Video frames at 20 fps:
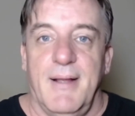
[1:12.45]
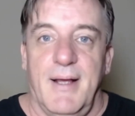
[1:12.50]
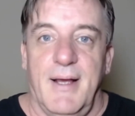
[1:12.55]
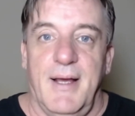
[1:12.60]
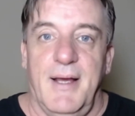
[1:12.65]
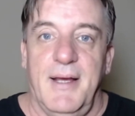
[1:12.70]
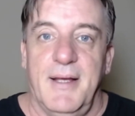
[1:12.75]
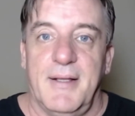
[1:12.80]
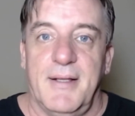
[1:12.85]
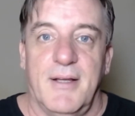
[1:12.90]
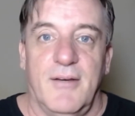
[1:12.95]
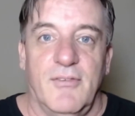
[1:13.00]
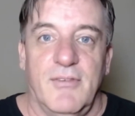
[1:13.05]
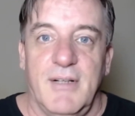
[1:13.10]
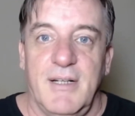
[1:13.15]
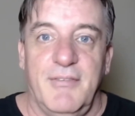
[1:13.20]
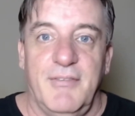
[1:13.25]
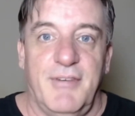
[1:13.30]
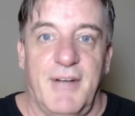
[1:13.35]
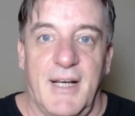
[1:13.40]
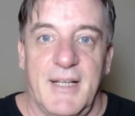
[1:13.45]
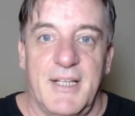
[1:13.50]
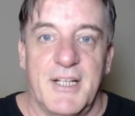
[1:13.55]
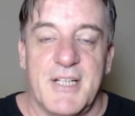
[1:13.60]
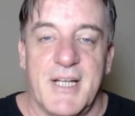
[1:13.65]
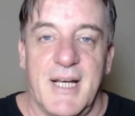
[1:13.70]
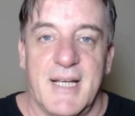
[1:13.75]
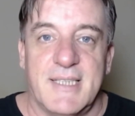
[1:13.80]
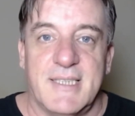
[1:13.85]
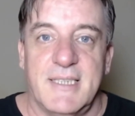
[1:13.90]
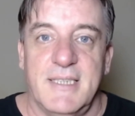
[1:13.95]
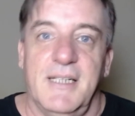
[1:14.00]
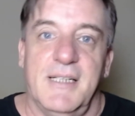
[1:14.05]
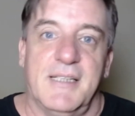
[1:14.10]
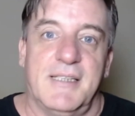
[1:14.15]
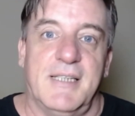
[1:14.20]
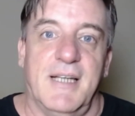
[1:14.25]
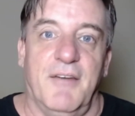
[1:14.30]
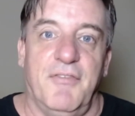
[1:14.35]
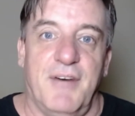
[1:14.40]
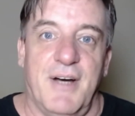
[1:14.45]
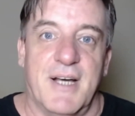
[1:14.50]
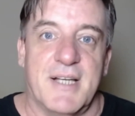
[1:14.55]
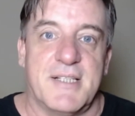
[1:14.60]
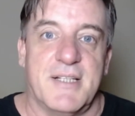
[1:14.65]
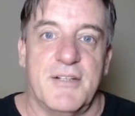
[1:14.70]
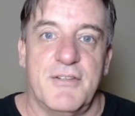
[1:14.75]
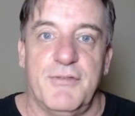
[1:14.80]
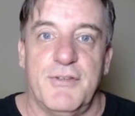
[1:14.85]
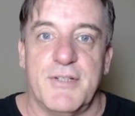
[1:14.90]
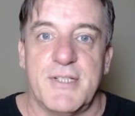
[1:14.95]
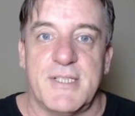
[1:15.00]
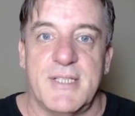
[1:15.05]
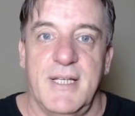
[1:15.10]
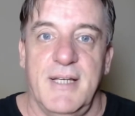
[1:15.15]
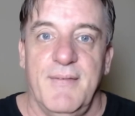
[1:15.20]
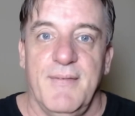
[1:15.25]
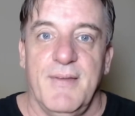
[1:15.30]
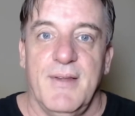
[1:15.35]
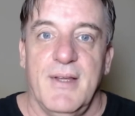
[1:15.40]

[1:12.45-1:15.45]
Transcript: É, então ele vai deixar assim, ele se afasta de você,